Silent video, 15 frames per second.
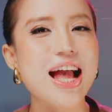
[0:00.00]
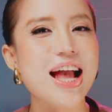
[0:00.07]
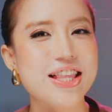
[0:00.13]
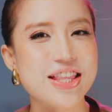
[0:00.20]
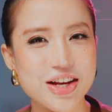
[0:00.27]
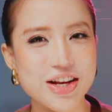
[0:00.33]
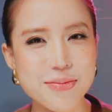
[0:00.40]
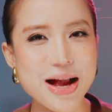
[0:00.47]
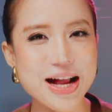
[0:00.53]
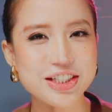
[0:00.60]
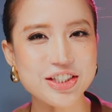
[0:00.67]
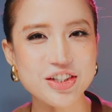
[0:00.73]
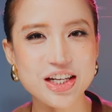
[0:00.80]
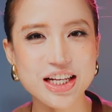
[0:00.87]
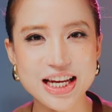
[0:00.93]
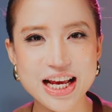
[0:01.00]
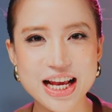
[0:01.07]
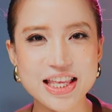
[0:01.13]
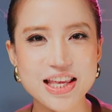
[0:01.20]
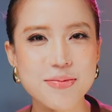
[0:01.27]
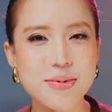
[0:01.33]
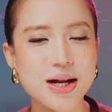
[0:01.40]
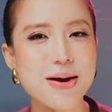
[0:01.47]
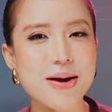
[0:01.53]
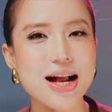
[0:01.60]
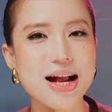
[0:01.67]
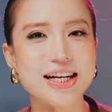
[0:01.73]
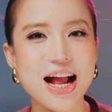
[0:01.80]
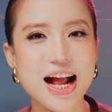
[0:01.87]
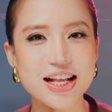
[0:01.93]
Chào các bạn, Jolie đây. Chào mừng các
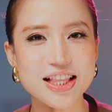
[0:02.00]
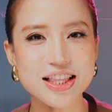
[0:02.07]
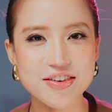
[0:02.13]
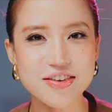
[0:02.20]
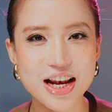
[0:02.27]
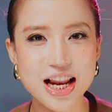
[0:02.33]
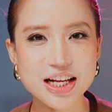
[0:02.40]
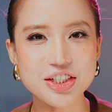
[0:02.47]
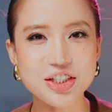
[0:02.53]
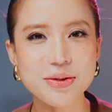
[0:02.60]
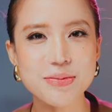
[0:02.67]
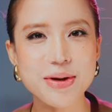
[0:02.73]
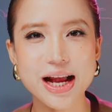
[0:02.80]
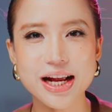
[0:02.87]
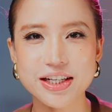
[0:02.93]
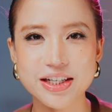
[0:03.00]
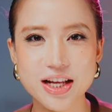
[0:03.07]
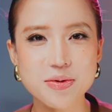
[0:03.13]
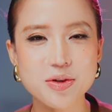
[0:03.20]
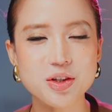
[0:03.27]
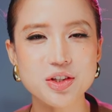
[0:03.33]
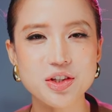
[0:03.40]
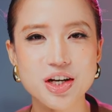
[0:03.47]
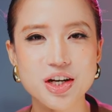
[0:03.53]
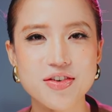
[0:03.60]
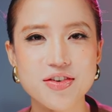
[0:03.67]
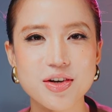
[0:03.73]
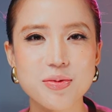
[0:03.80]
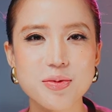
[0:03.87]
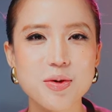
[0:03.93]
bạn đã tới với livestream hàng đêm của Jolie
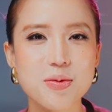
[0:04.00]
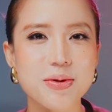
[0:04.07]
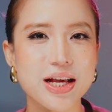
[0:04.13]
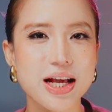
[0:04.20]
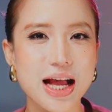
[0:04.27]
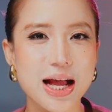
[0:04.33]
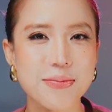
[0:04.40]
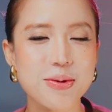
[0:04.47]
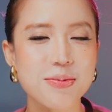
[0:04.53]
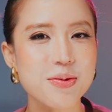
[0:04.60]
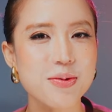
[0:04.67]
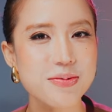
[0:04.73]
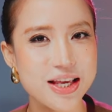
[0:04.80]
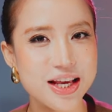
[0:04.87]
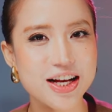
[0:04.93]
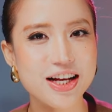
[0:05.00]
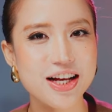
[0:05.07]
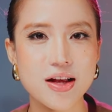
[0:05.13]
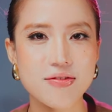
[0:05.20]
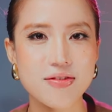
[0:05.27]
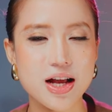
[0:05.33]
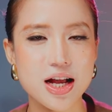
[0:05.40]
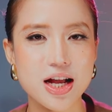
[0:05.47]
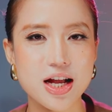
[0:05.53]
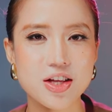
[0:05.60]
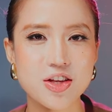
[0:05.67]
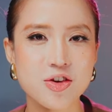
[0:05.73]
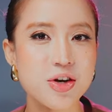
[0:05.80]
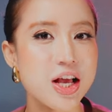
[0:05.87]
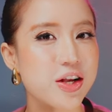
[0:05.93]
vào đúng khung giờ hai mươi mốt giờ. Và
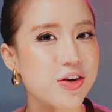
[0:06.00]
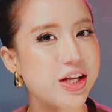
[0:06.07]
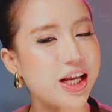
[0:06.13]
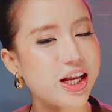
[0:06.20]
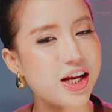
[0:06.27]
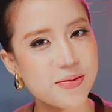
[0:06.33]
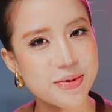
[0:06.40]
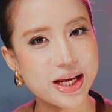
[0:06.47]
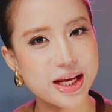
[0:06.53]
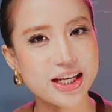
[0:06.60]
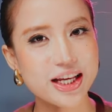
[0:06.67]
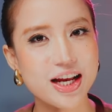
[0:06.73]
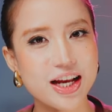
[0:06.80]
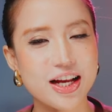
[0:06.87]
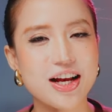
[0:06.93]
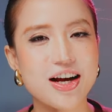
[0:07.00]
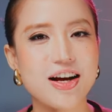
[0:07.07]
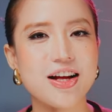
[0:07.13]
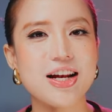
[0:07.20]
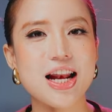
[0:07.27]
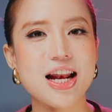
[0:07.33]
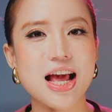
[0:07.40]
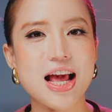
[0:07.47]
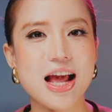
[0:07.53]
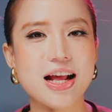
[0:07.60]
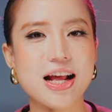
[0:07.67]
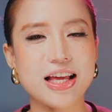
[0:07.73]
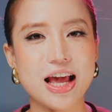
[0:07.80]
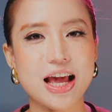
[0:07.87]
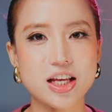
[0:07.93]
chủ đề của ngày hôm nay đó là
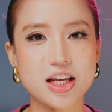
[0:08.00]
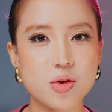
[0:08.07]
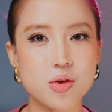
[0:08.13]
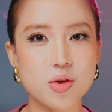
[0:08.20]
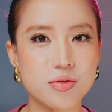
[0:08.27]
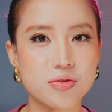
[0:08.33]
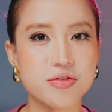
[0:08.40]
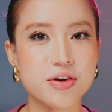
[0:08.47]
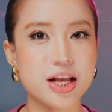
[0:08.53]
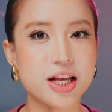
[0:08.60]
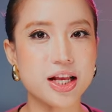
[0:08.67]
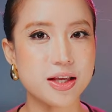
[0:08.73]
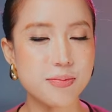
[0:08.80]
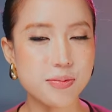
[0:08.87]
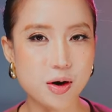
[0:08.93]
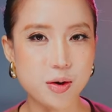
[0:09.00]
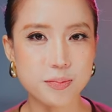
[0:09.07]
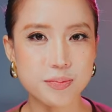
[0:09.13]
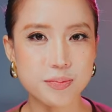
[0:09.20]
các kỹ thuật về kim một.